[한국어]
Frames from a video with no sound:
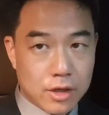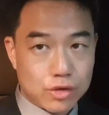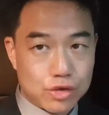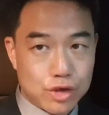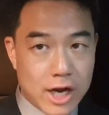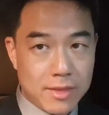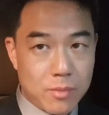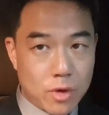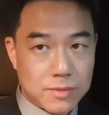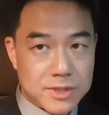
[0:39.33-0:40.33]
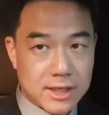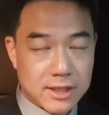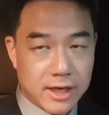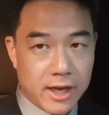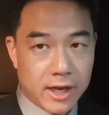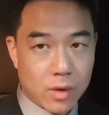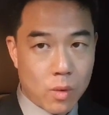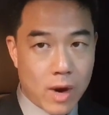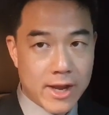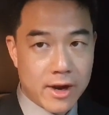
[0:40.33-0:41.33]
중간 모집책들이
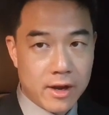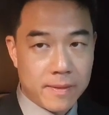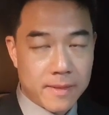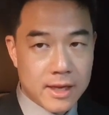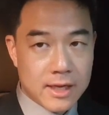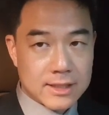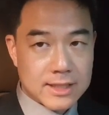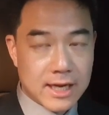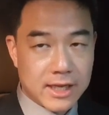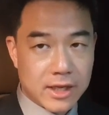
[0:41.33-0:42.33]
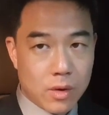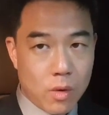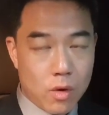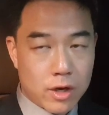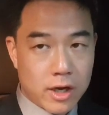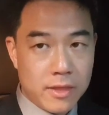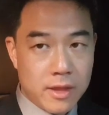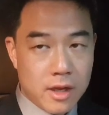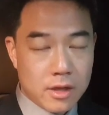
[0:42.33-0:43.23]
과연 사기 혹은